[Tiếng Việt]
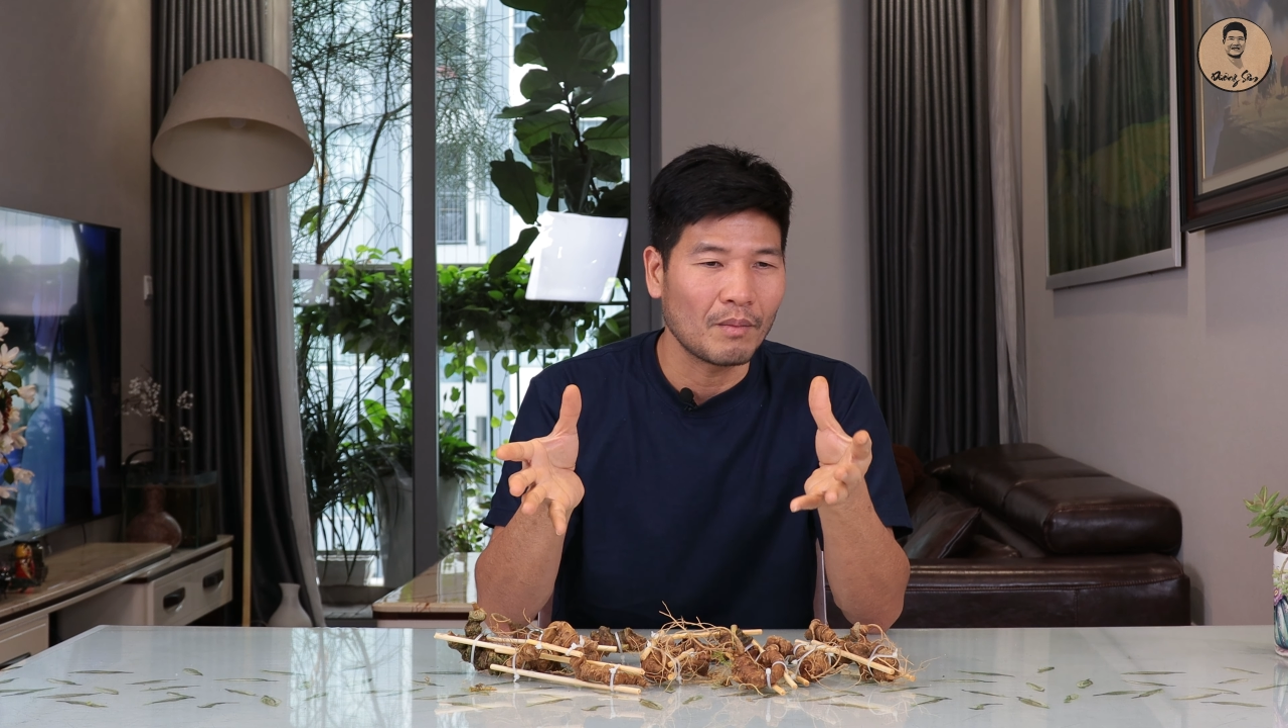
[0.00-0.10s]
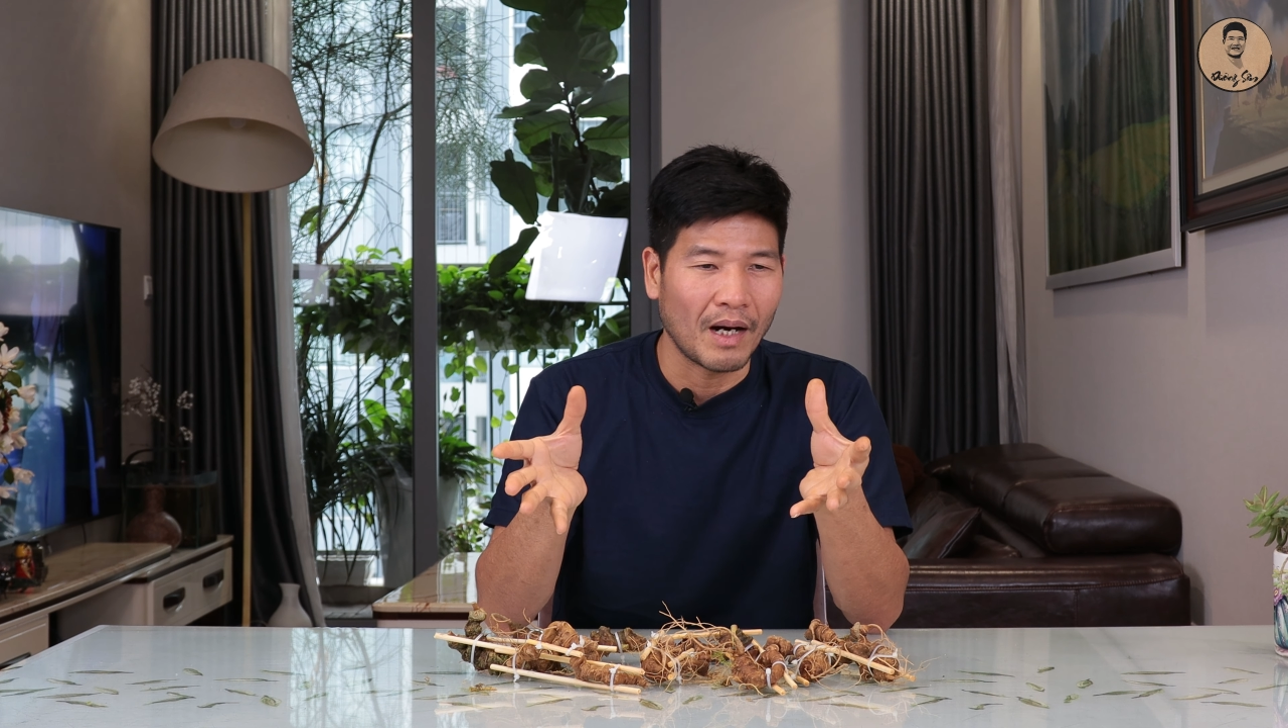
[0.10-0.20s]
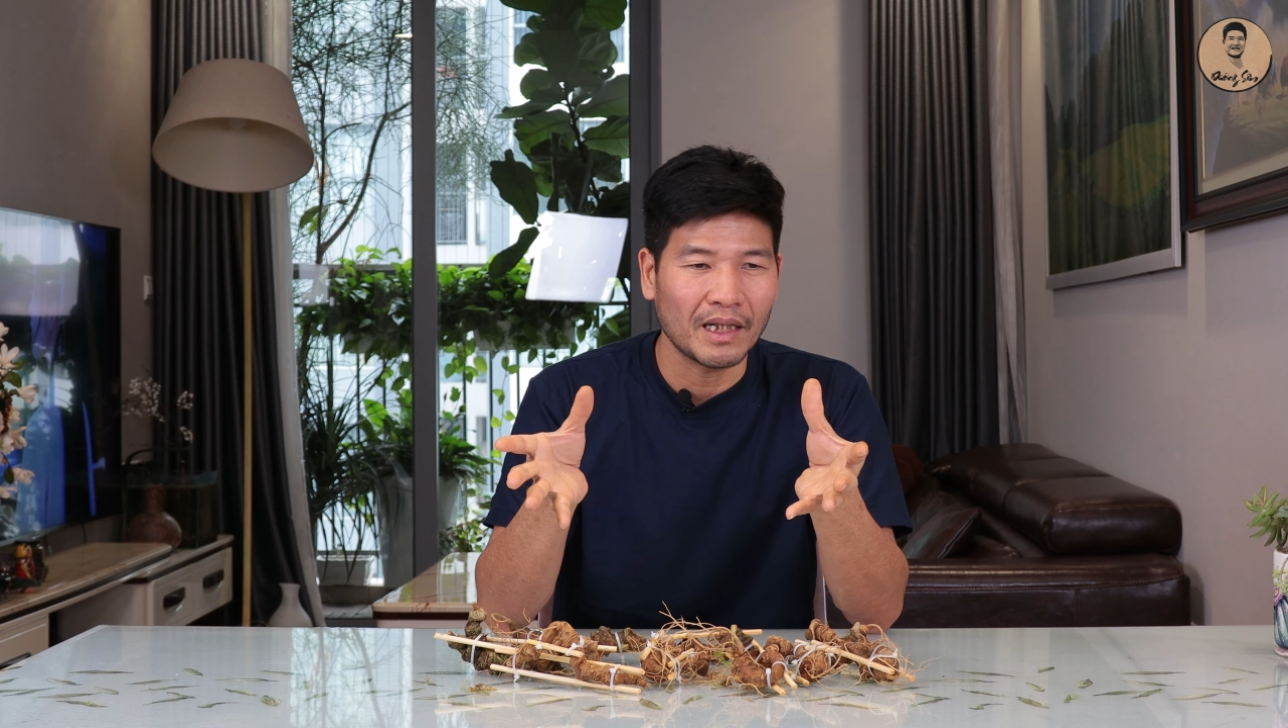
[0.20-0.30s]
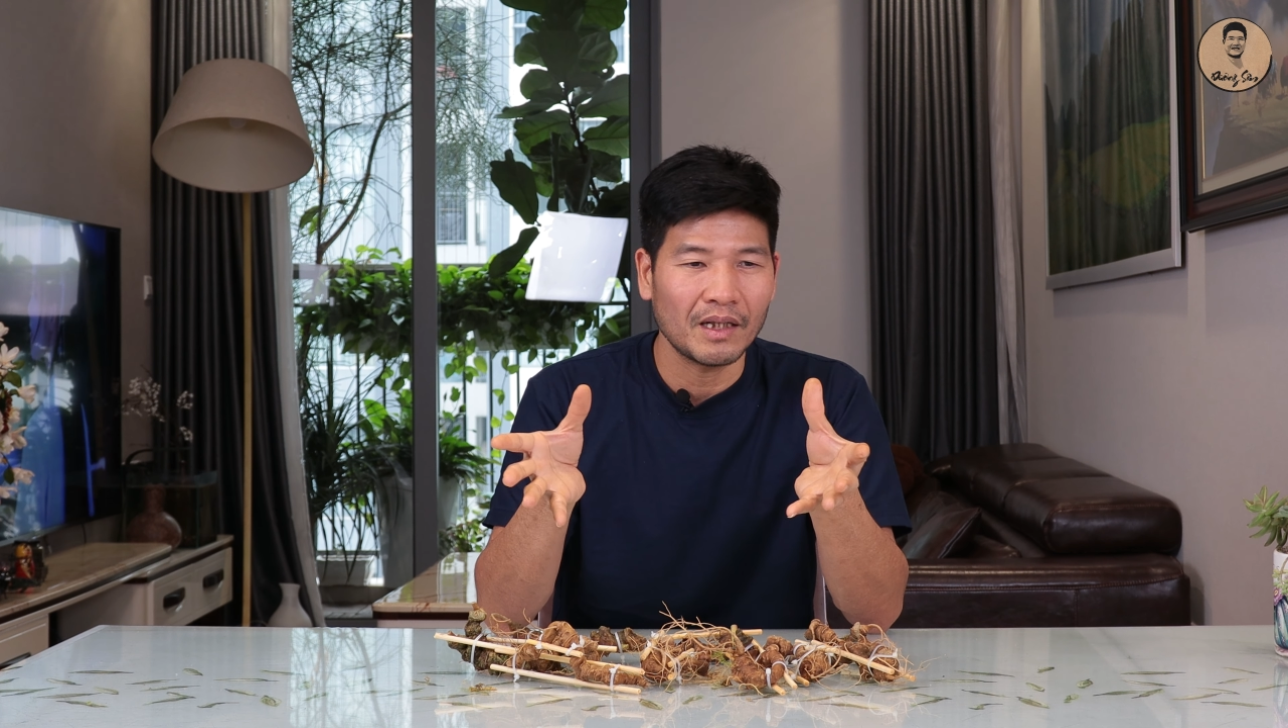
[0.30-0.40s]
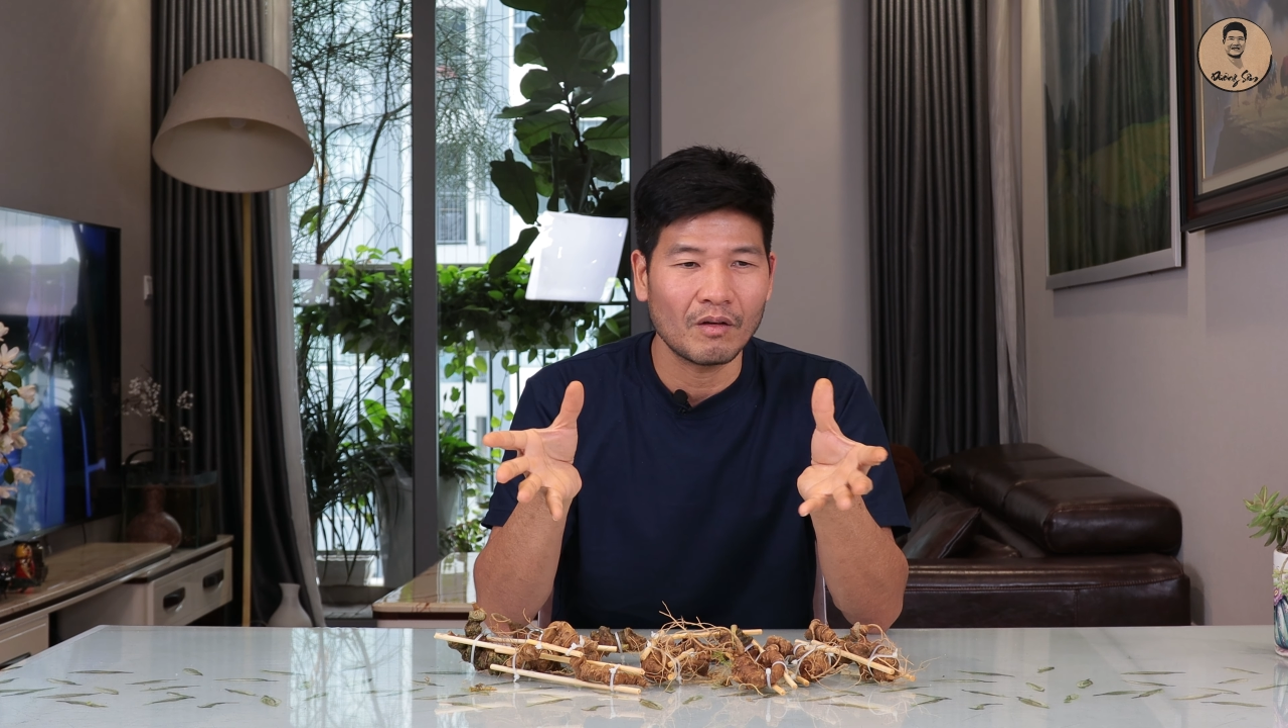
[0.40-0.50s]
lên
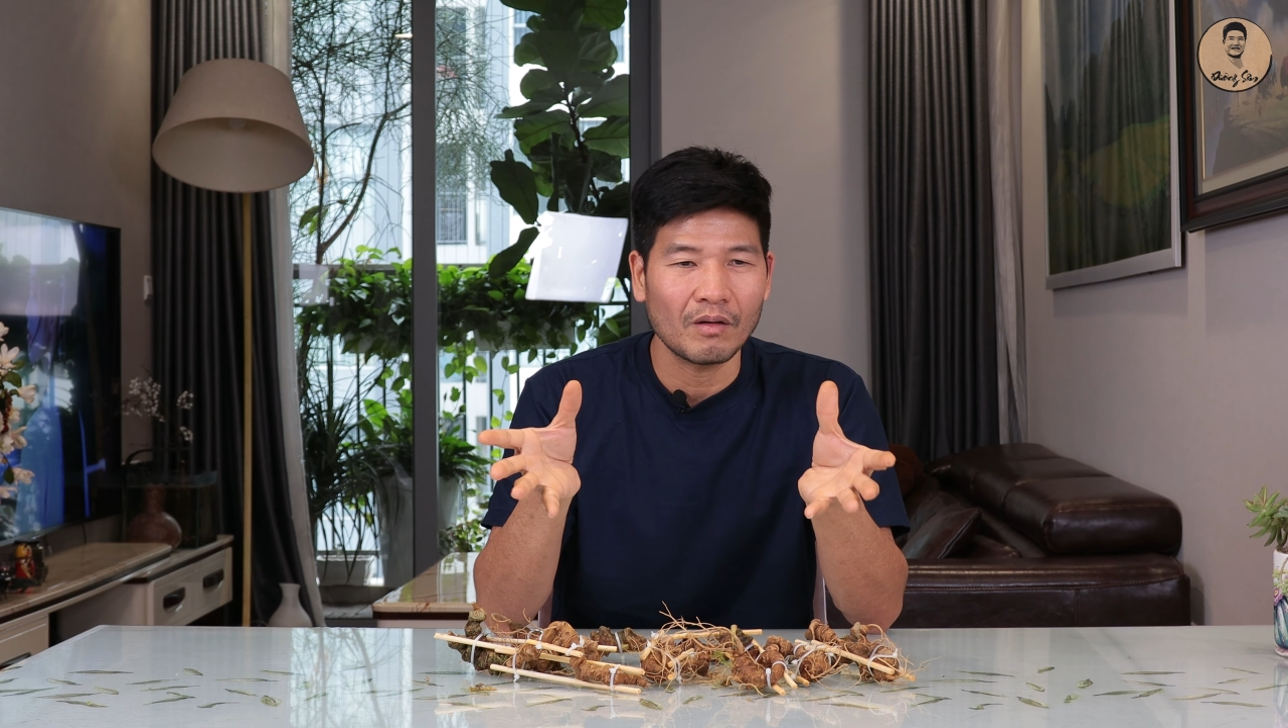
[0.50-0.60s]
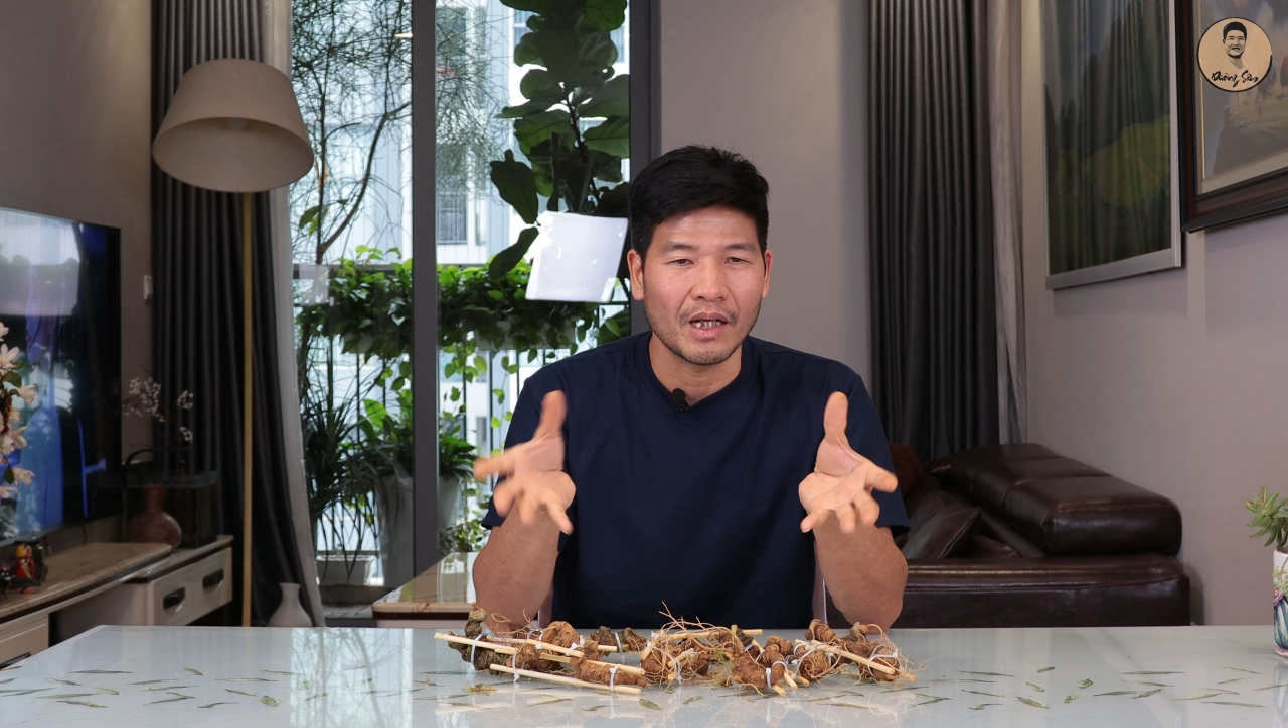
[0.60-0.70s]
bán thì nó